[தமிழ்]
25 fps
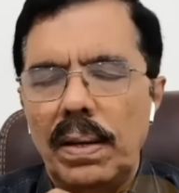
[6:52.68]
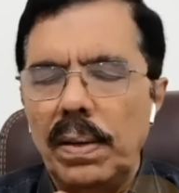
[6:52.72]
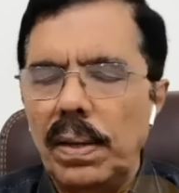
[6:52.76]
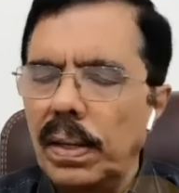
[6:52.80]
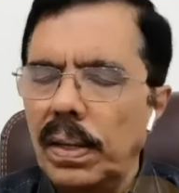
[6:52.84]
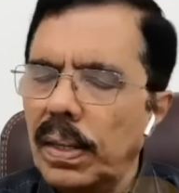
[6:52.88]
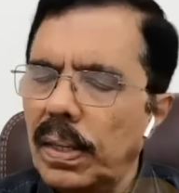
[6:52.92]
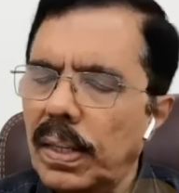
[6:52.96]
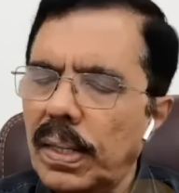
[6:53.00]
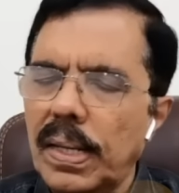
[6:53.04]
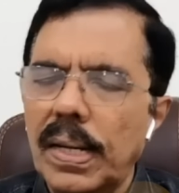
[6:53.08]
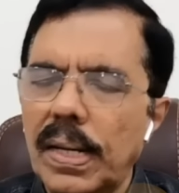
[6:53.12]

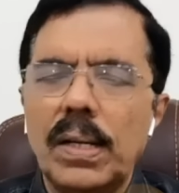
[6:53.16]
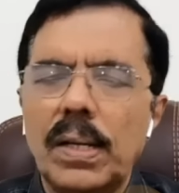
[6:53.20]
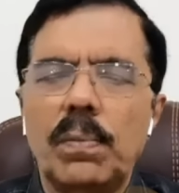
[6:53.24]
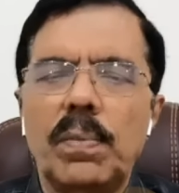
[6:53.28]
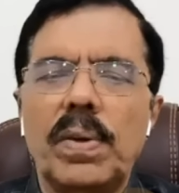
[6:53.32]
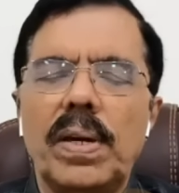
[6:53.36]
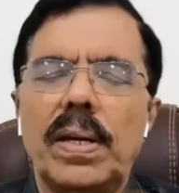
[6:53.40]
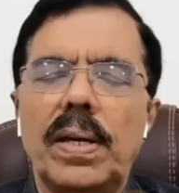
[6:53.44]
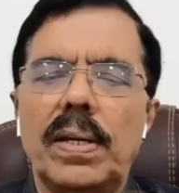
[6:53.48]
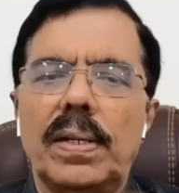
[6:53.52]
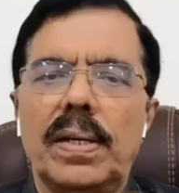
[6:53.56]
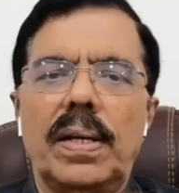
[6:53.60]

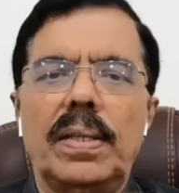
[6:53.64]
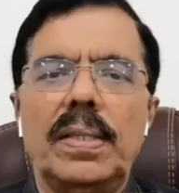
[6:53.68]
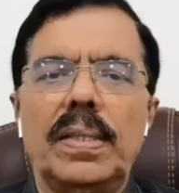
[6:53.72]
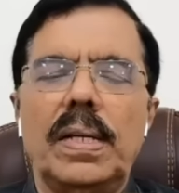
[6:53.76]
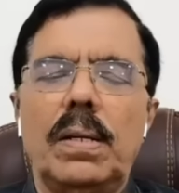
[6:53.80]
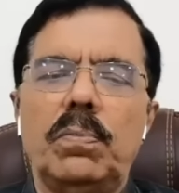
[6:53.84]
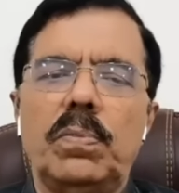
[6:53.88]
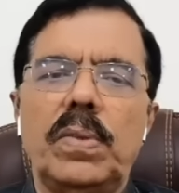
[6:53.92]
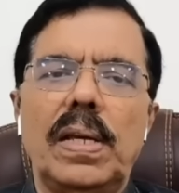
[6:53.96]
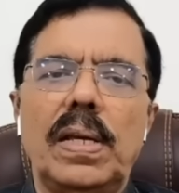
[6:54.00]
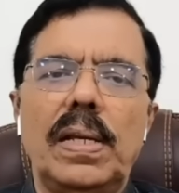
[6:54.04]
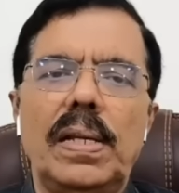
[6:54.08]
கடுமையான
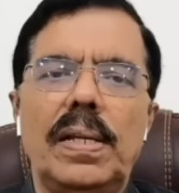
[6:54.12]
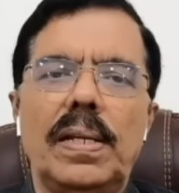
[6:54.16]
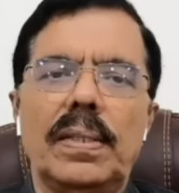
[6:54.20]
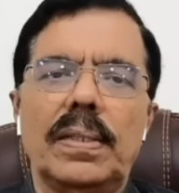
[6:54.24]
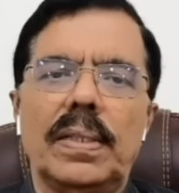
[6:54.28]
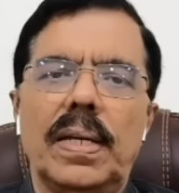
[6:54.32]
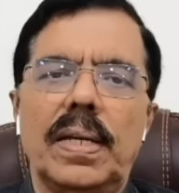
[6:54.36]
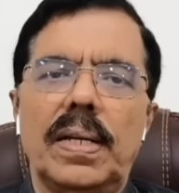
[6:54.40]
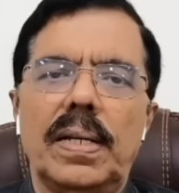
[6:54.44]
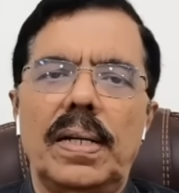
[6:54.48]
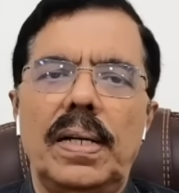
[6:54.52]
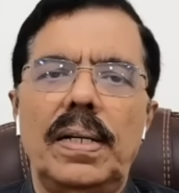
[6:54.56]
அதிருப்தியில்
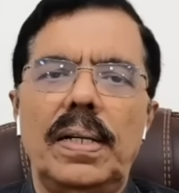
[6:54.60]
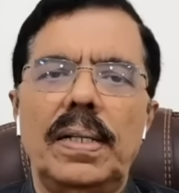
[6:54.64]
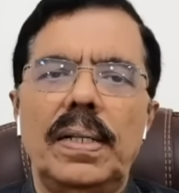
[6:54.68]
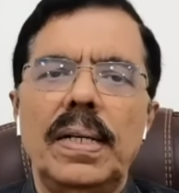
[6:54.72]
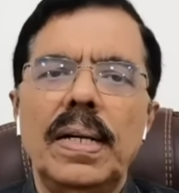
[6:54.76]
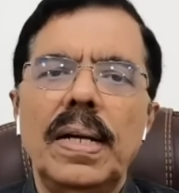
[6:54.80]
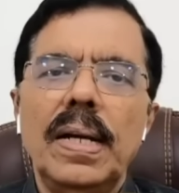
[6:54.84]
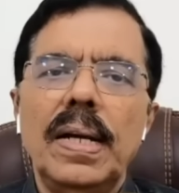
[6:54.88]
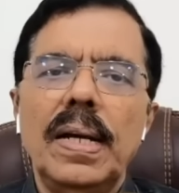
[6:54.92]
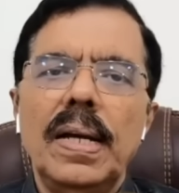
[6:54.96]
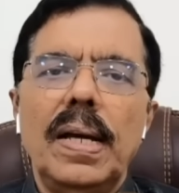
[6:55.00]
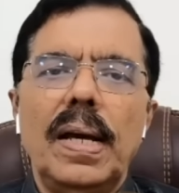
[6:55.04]
இருந்தார்கள்
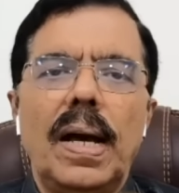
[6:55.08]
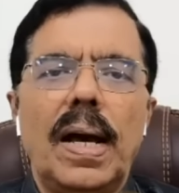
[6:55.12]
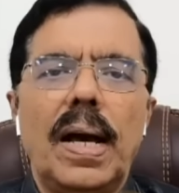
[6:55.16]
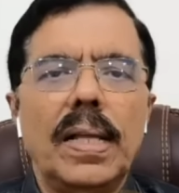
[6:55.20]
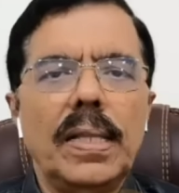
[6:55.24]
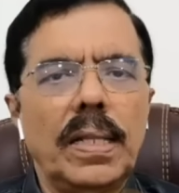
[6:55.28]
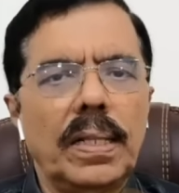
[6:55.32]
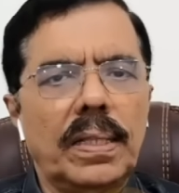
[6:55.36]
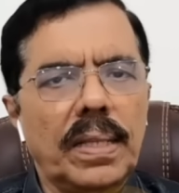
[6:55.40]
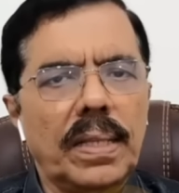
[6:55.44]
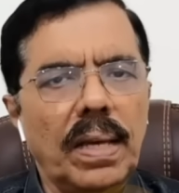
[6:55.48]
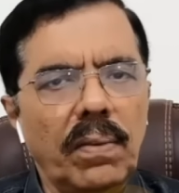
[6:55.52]
அது
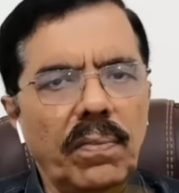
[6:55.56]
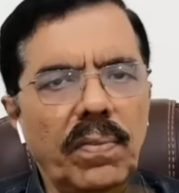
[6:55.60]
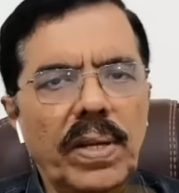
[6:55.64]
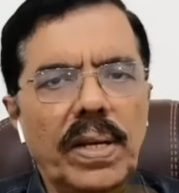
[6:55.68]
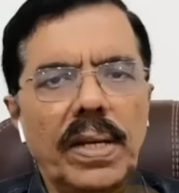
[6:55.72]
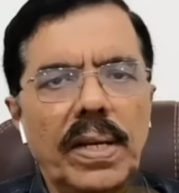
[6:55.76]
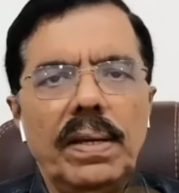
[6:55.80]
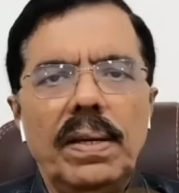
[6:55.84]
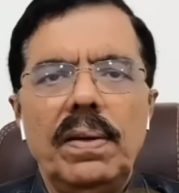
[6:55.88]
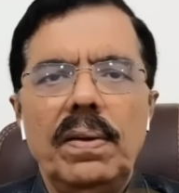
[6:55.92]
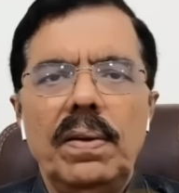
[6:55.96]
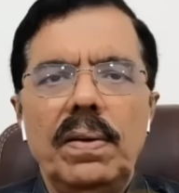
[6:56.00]
தவிர
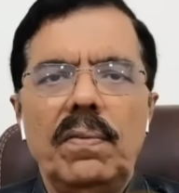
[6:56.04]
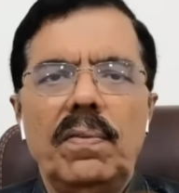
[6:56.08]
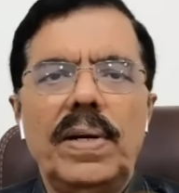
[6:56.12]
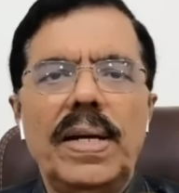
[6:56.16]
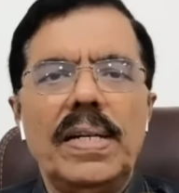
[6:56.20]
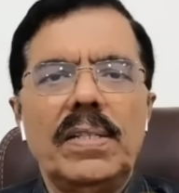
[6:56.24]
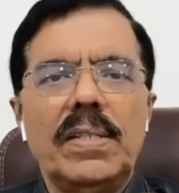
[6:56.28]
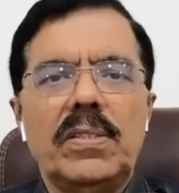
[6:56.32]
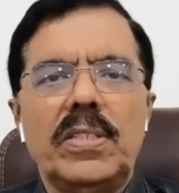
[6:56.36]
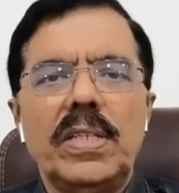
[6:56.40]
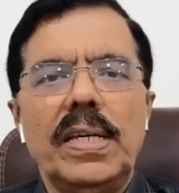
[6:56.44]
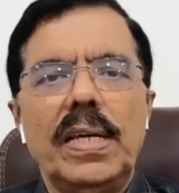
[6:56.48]

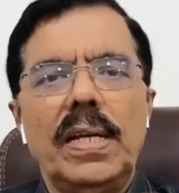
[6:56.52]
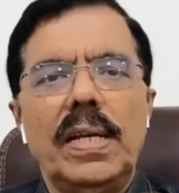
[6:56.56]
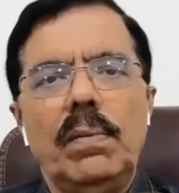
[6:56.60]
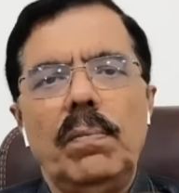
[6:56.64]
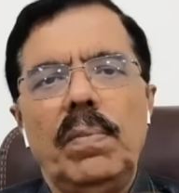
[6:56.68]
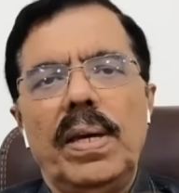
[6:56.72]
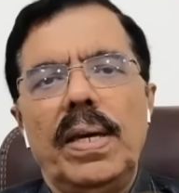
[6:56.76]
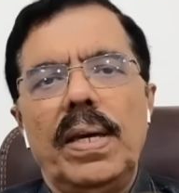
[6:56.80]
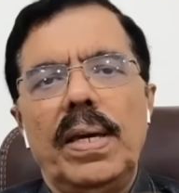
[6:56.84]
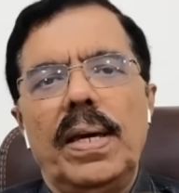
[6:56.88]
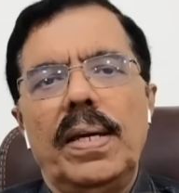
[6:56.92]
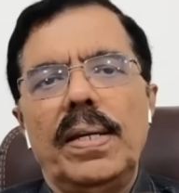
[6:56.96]
வளர்ச்சியின்மை
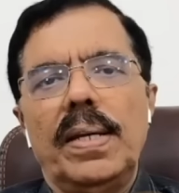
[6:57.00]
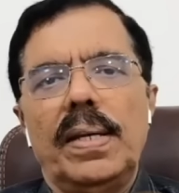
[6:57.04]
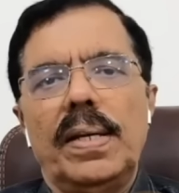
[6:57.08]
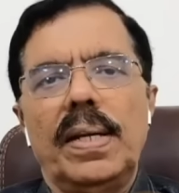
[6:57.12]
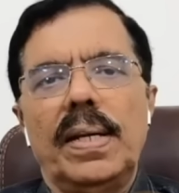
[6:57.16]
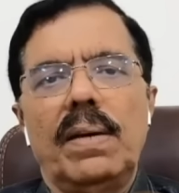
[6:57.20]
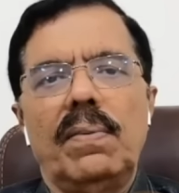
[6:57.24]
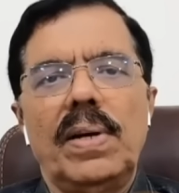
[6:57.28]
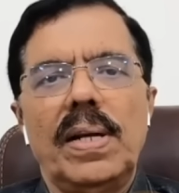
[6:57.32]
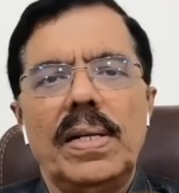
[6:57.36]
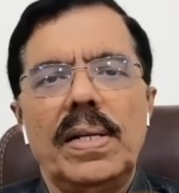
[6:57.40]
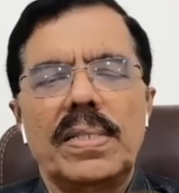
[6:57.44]
ஹரியானா
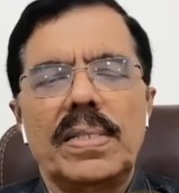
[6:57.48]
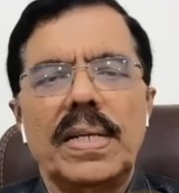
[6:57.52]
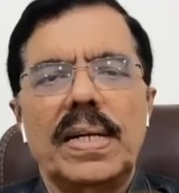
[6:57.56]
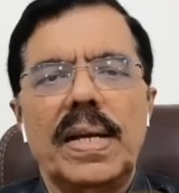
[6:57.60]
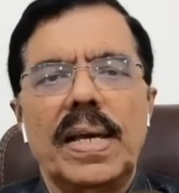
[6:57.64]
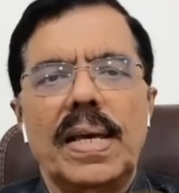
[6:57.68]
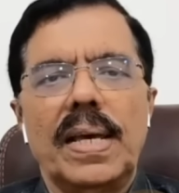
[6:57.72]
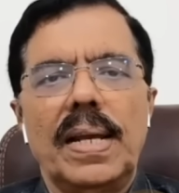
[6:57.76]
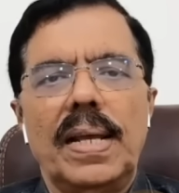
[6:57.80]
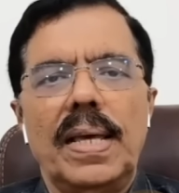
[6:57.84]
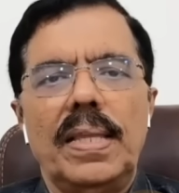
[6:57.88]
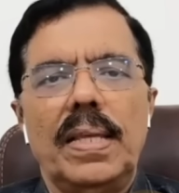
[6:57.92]
வளர்ச்சி
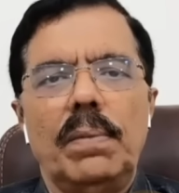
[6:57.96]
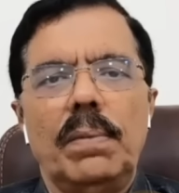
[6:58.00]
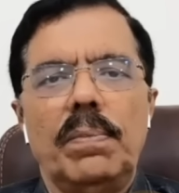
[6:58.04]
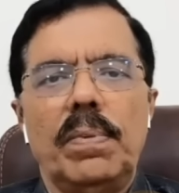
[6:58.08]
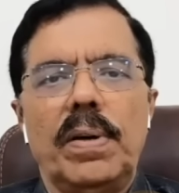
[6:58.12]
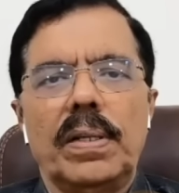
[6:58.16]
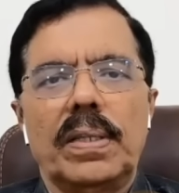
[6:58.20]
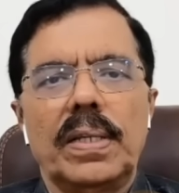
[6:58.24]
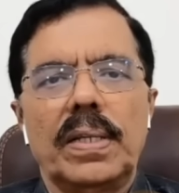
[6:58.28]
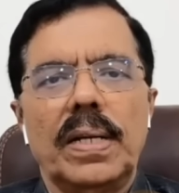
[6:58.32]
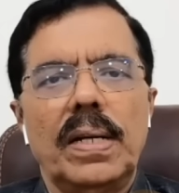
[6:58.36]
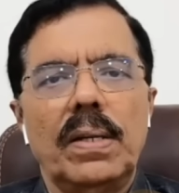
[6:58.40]
அடையில
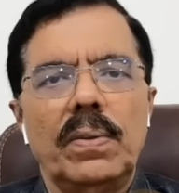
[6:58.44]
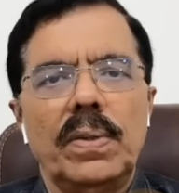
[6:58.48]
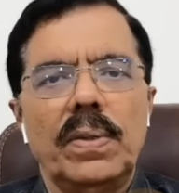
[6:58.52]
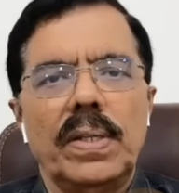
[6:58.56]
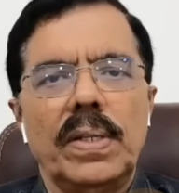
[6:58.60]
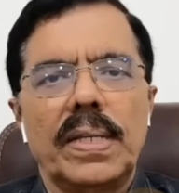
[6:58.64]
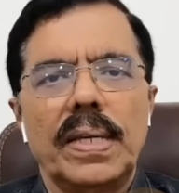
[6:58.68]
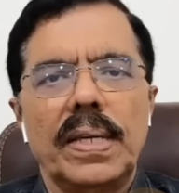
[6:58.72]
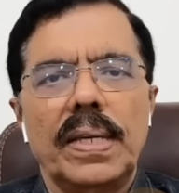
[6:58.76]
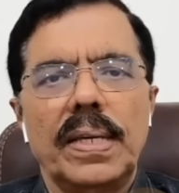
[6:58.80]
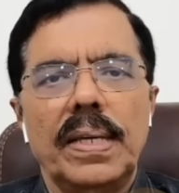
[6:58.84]
எதிர்பார்த்த அளவுக்கு